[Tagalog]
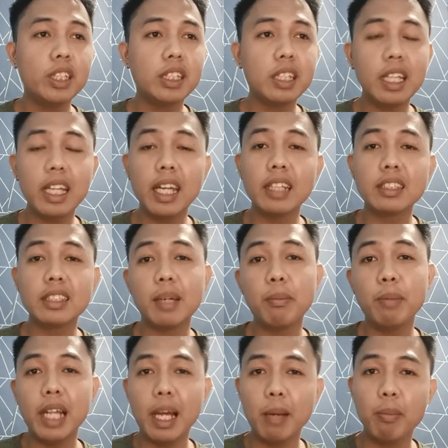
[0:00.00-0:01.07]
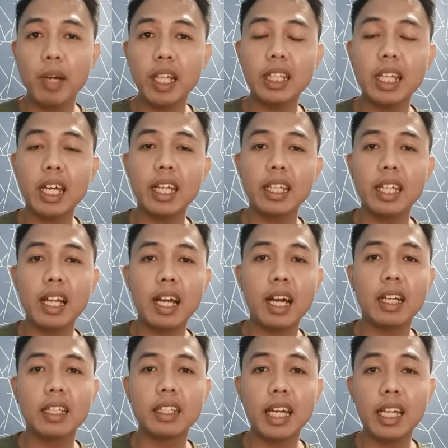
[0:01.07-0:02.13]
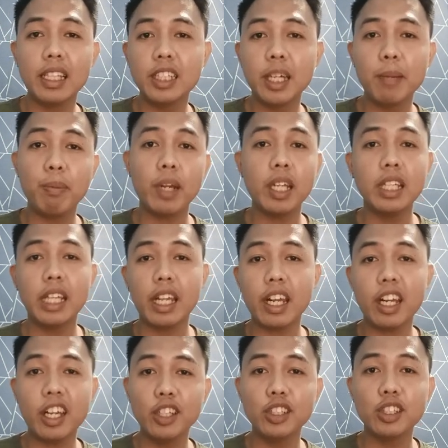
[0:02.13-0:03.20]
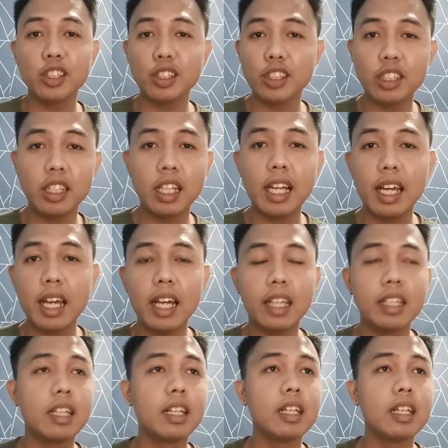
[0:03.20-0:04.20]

isa na yan sa binabantayan nila dahil syempre nire-research nila yan.